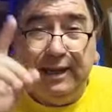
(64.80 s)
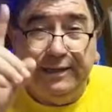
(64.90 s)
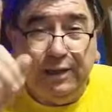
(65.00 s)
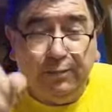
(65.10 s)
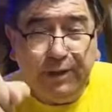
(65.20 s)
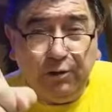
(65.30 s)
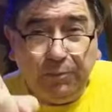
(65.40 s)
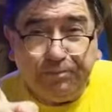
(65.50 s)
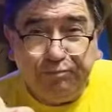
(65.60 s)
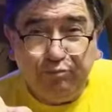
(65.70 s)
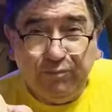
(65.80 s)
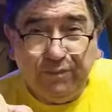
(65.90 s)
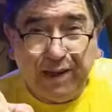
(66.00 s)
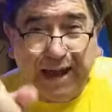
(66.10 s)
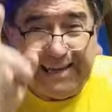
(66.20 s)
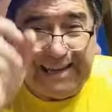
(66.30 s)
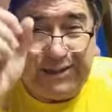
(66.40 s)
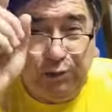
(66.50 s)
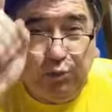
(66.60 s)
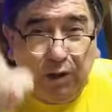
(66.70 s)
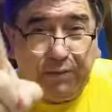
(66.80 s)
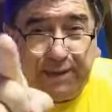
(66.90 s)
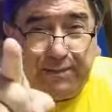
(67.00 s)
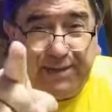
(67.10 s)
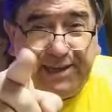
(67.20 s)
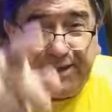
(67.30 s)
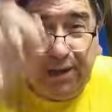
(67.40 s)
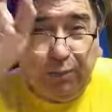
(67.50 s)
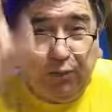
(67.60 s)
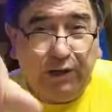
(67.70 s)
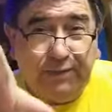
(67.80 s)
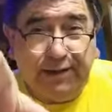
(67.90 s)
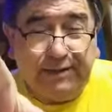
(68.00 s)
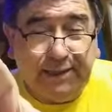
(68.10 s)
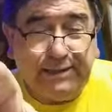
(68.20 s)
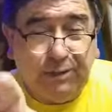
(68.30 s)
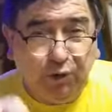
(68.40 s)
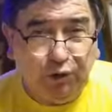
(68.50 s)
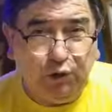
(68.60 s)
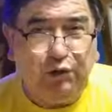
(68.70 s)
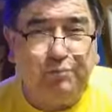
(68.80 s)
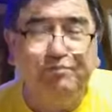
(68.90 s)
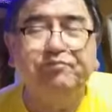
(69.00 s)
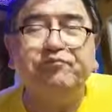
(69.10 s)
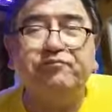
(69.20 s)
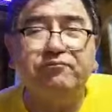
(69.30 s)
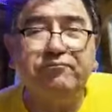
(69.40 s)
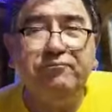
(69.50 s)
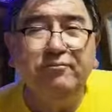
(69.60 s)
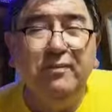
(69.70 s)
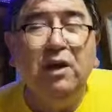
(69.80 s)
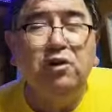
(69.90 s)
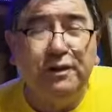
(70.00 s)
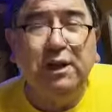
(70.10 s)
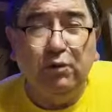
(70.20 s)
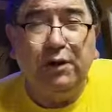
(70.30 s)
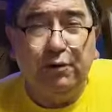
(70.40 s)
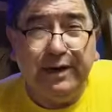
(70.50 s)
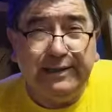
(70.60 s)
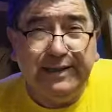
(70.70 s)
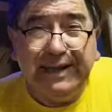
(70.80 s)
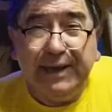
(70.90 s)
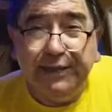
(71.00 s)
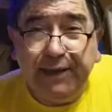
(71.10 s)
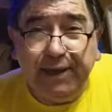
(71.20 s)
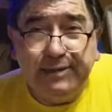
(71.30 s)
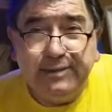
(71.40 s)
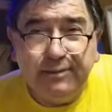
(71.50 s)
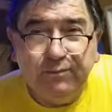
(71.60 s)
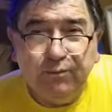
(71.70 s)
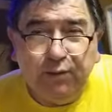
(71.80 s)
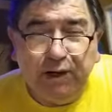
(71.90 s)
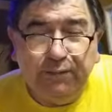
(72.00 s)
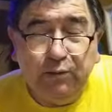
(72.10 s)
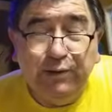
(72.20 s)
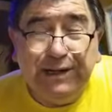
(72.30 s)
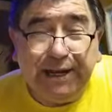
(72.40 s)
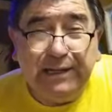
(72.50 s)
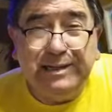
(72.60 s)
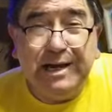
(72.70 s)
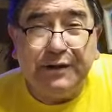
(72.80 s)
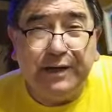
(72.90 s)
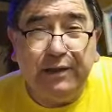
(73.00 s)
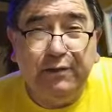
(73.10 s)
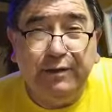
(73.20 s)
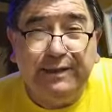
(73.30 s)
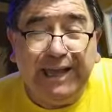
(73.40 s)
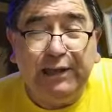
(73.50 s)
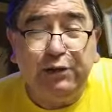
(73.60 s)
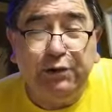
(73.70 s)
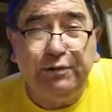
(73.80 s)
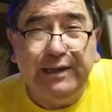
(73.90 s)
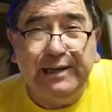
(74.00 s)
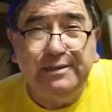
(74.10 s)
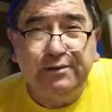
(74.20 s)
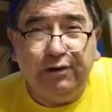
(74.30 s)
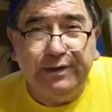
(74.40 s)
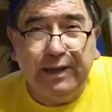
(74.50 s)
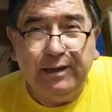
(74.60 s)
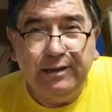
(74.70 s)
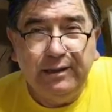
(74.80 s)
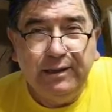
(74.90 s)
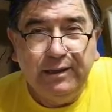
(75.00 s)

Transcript: El día domingo, a las 9 de la mañana, vuelve Testimonios con Eduardo Gatti a las 10 vuelve un gran radioteatro de la historia.